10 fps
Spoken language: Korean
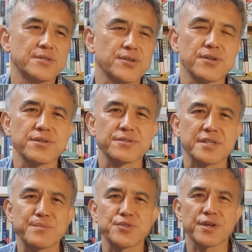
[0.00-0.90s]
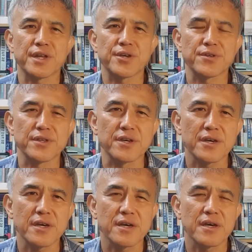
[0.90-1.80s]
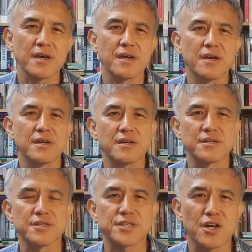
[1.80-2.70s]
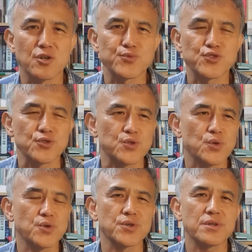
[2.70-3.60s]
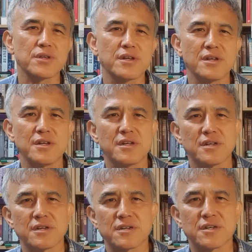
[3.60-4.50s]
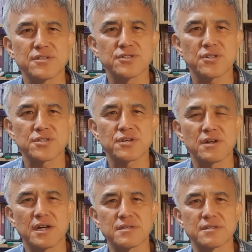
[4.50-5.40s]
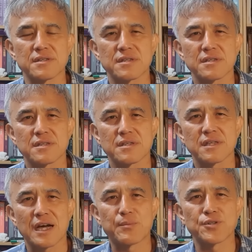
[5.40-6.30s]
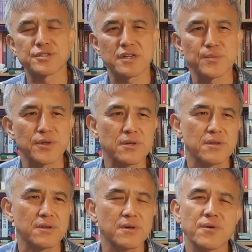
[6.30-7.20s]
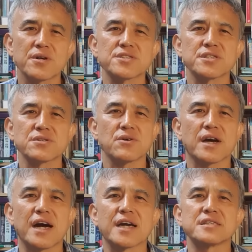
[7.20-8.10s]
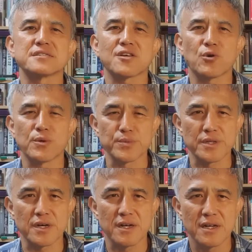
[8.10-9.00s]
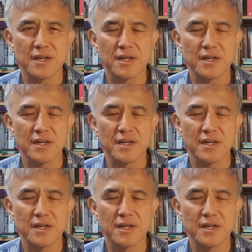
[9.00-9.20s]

저는 삼성이나 현대 이 창업주 또는 큰 정치를 한 아버지라면 훨씬 더 강해진다고 봅니다.